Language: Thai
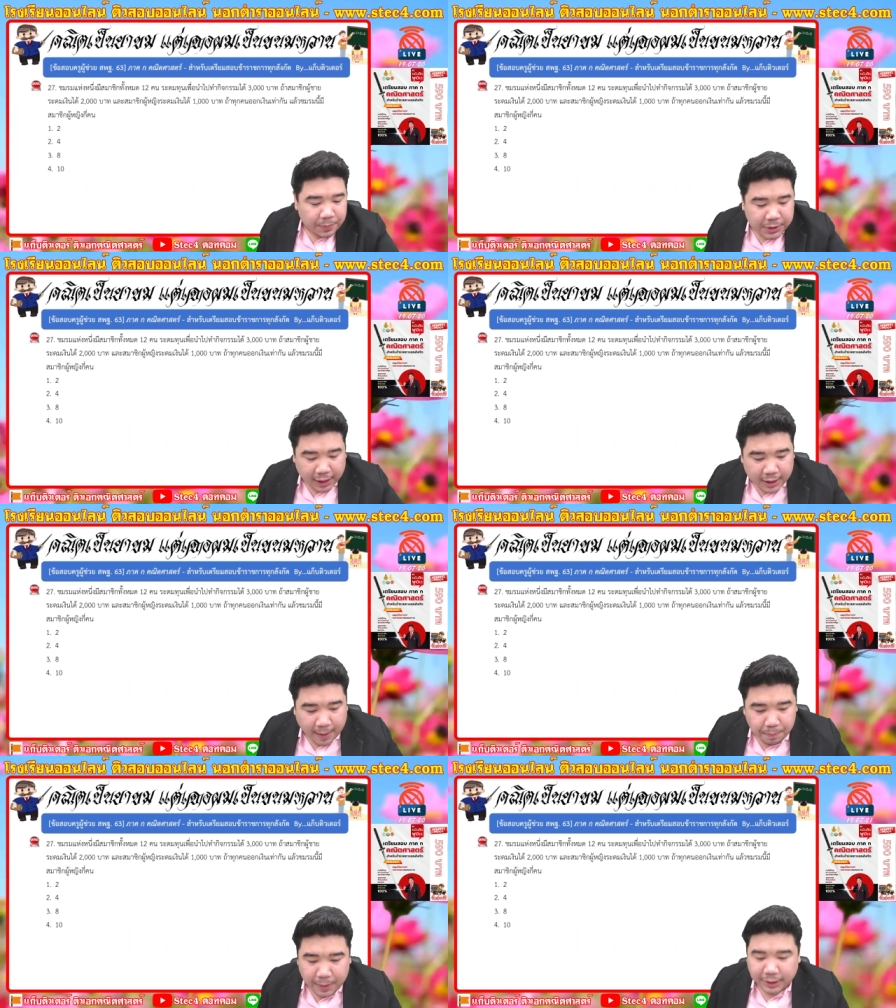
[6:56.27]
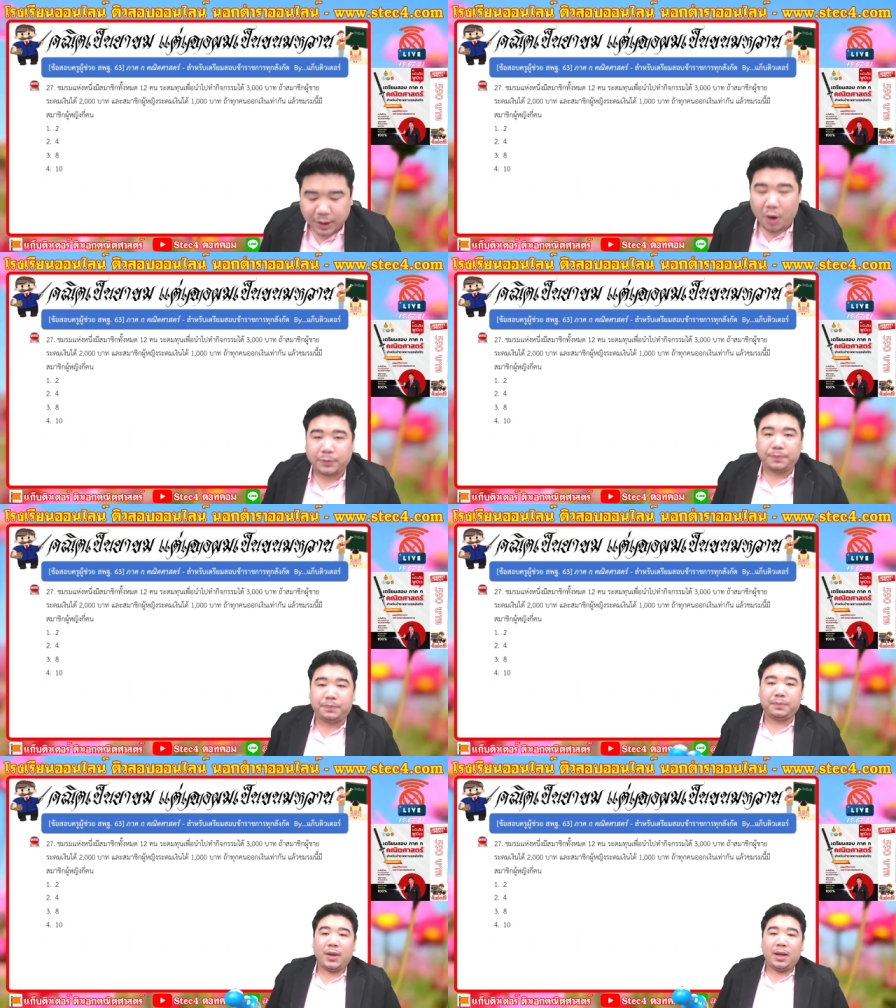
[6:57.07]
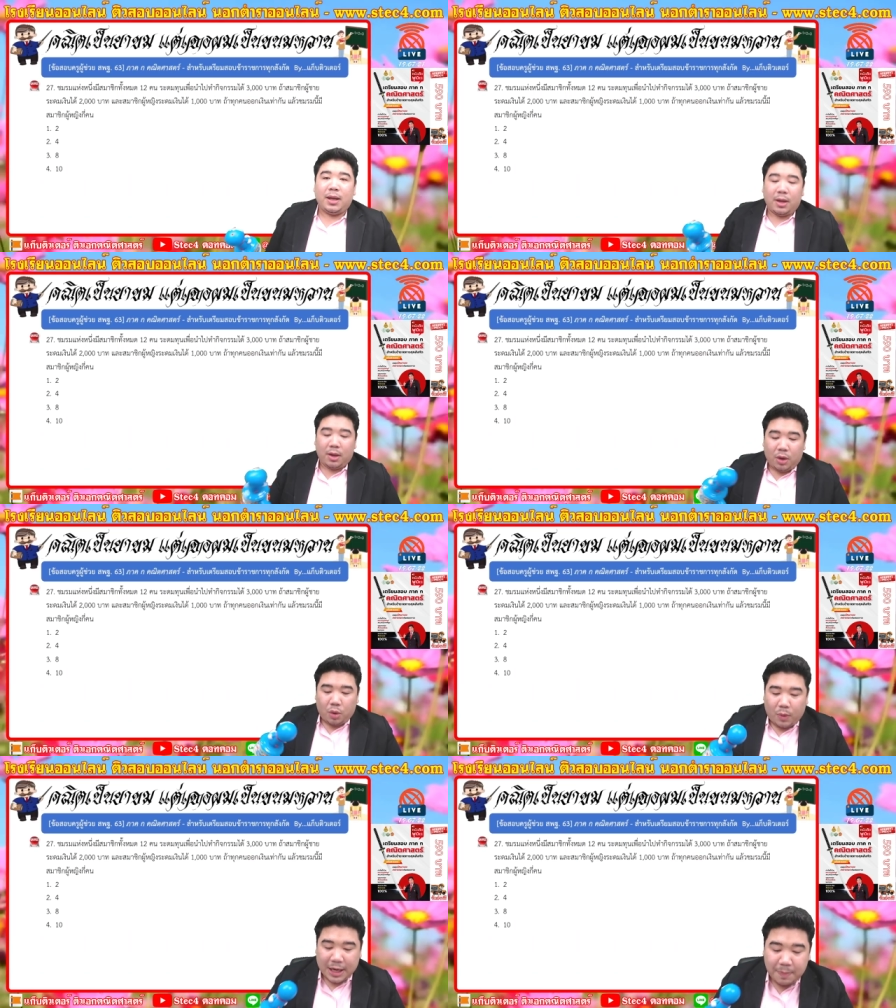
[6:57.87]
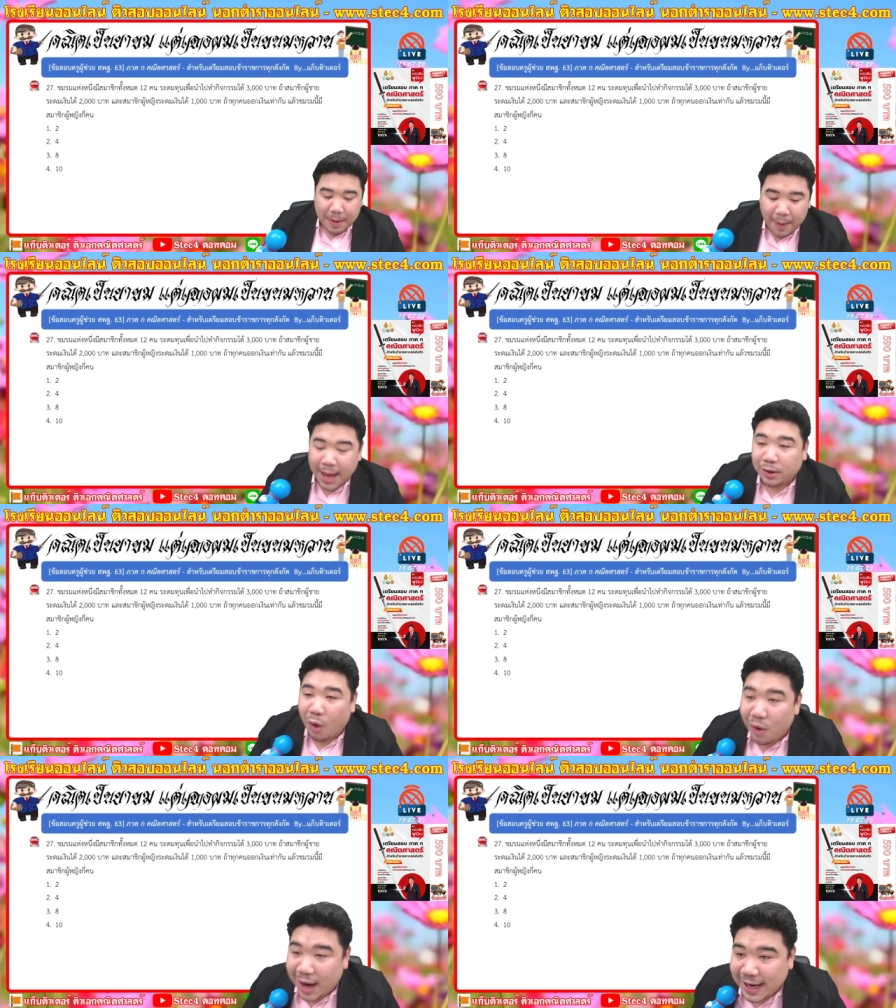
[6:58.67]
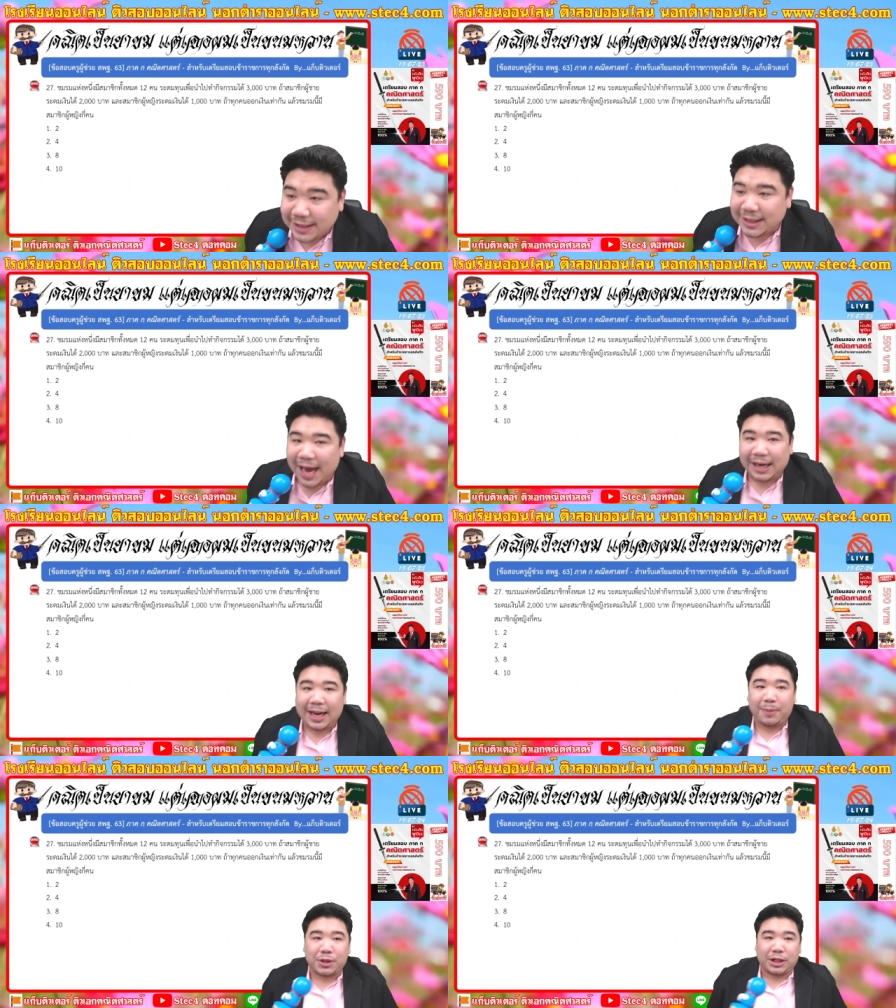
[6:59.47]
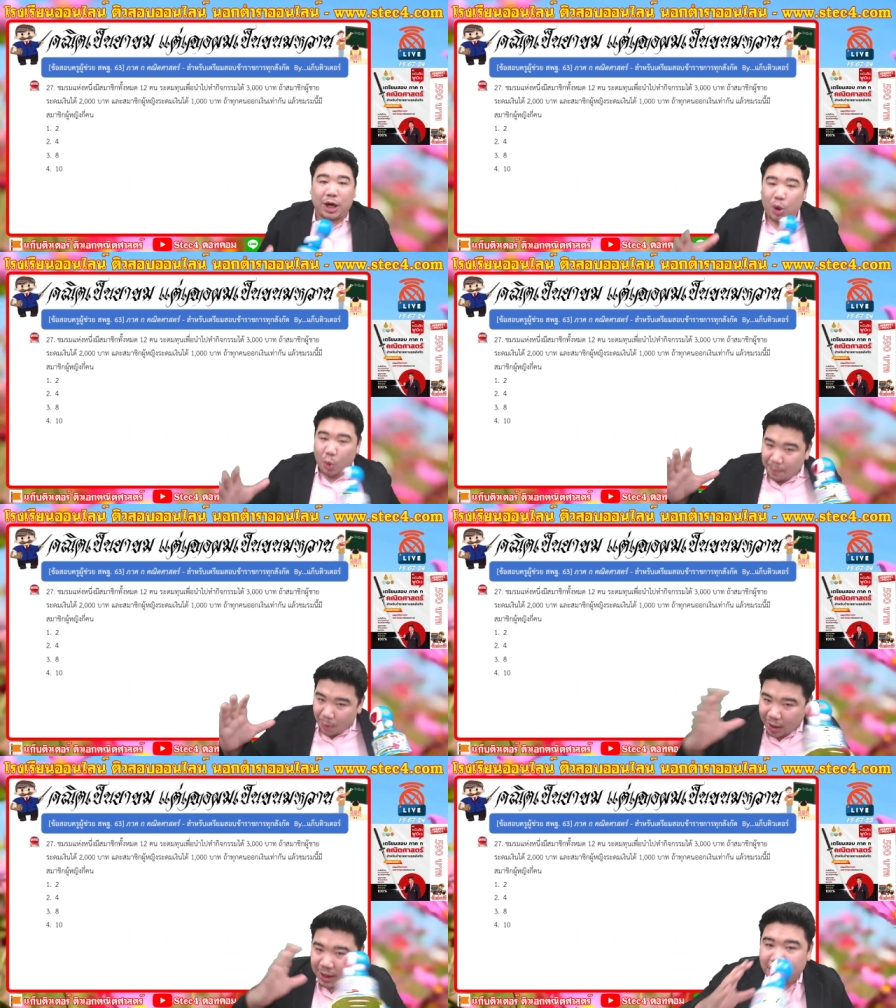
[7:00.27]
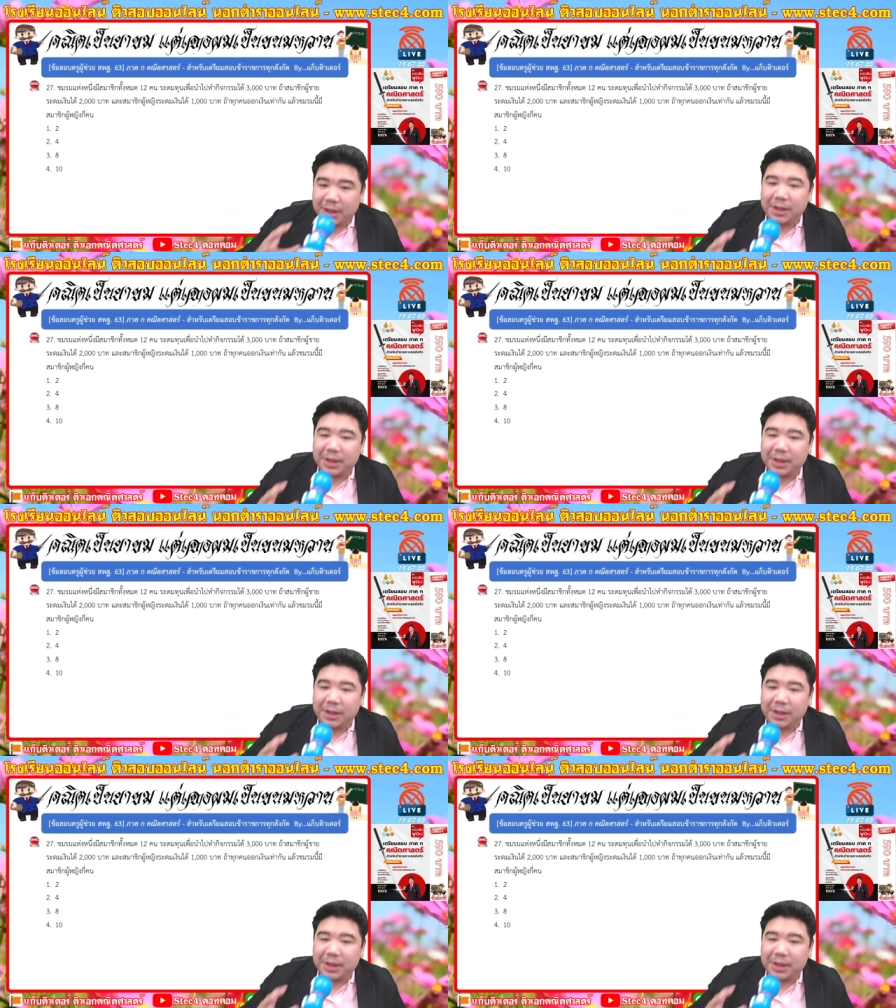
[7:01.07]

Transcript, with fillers: 27 ครับ ไปต่อวันนี้เป็นภาคกอคณิตศาสตร์นะเพราะฉะนั้นรวมพลเลย